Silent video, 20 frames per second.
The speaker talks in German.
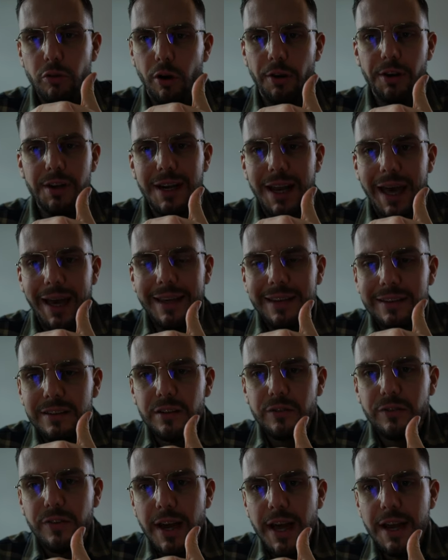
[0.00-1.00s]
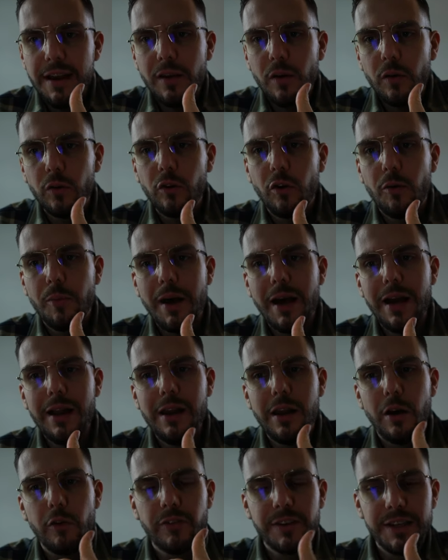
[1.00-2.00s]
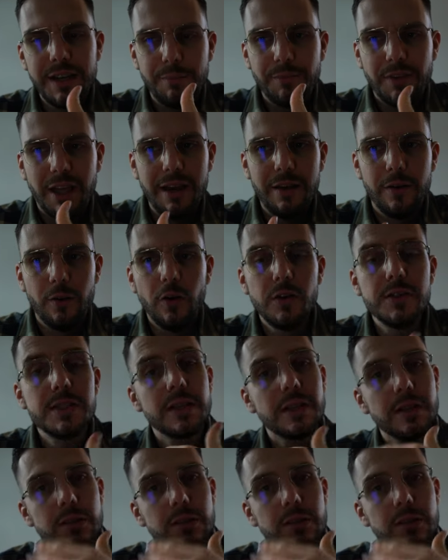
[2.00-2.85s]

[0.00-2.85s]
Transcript: ja, eine leichte Veränderung nochmal auf knapp 93,